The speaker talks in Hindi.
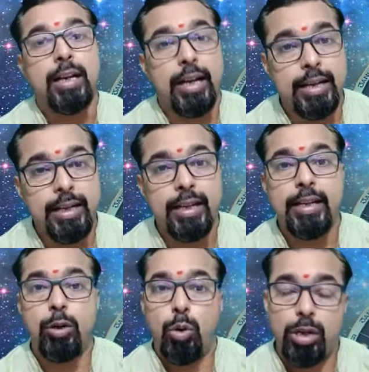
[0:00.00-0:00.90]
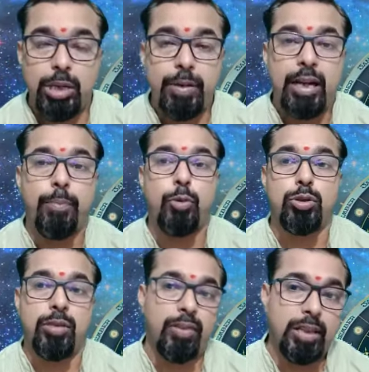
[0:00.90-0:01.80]
करियर या नौकरी में आपको
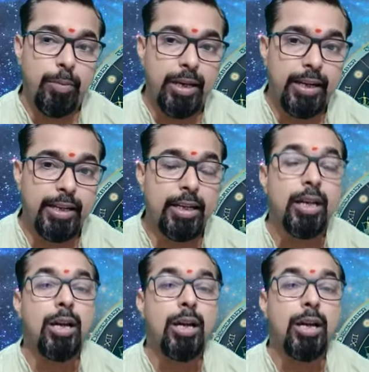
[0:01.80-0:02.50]
सफलता मिलेगी